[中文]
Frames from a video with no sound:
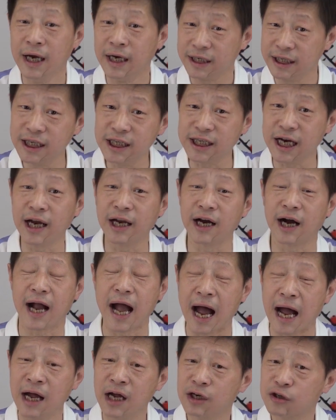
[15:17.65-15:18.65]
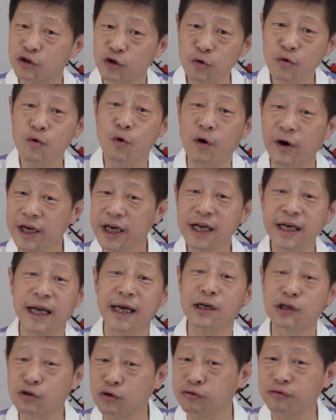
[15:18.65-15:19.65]
你想想看，中国一
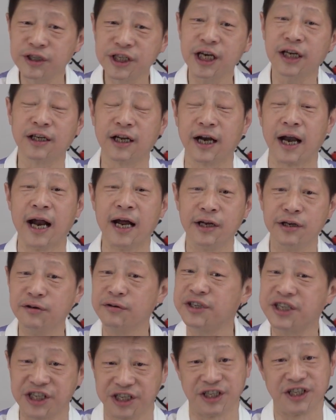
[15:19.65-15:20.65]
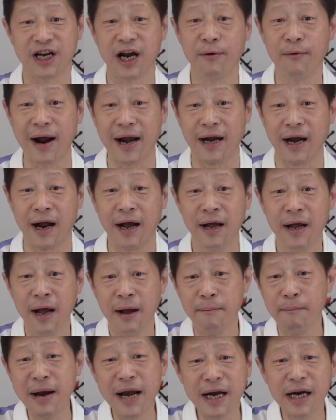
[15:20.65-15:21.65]
年出境的人有几千万人，
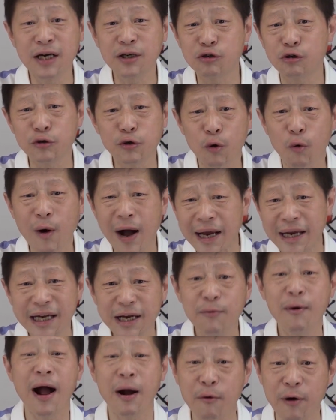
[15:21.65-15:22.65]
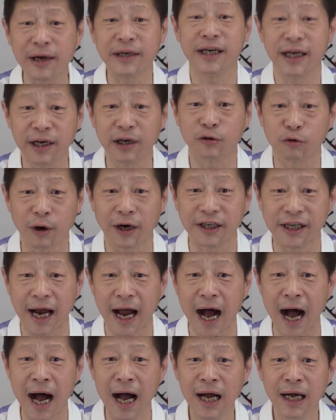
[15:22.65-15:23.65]
每人出去花一万块钱要多少钱
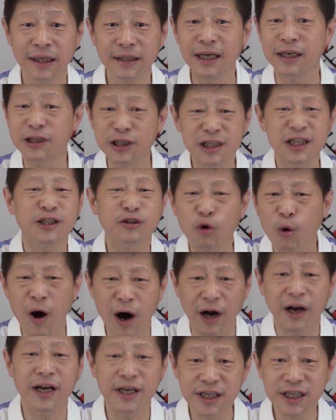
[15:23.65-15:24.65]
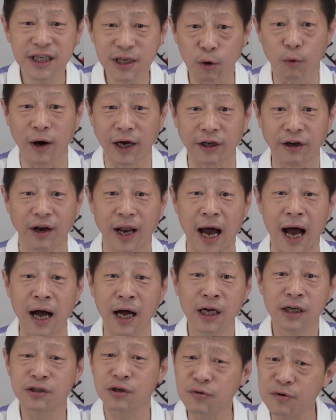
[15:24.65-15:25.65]
啊？那就是多少个亿花掉了？
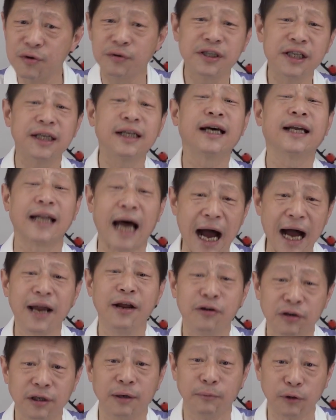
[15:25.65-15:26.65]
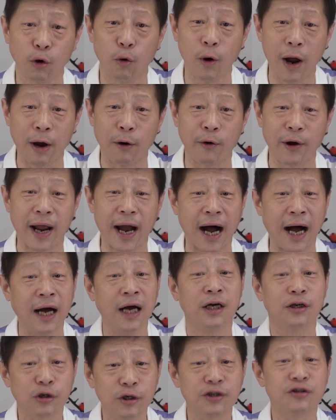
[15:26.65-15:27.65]
中共现在哪有那么多外汇啊？
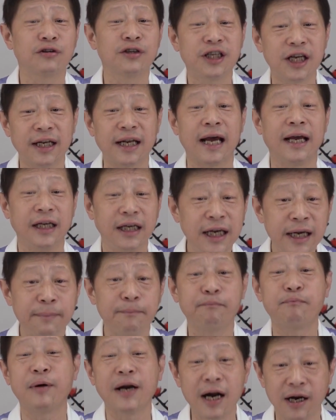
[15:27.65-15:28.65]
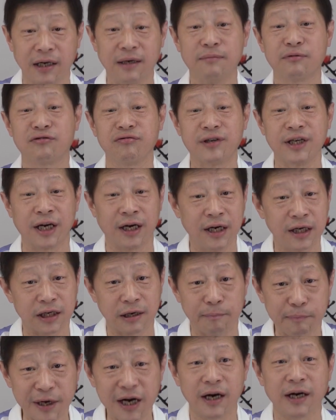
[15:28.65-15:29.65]
所以说现在一不让你们出境，
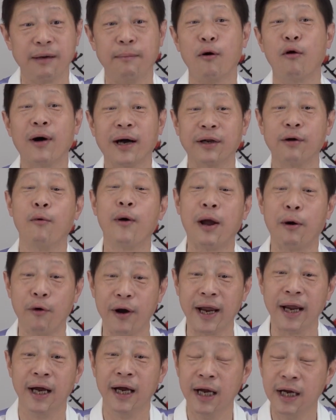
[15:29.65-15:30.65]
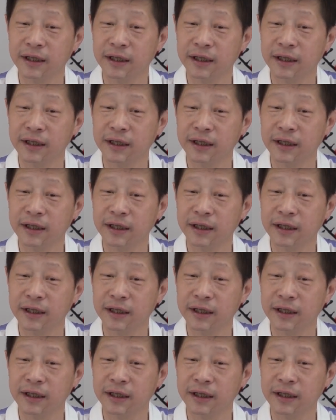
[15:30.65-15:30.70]
是不让你们花掉外汇。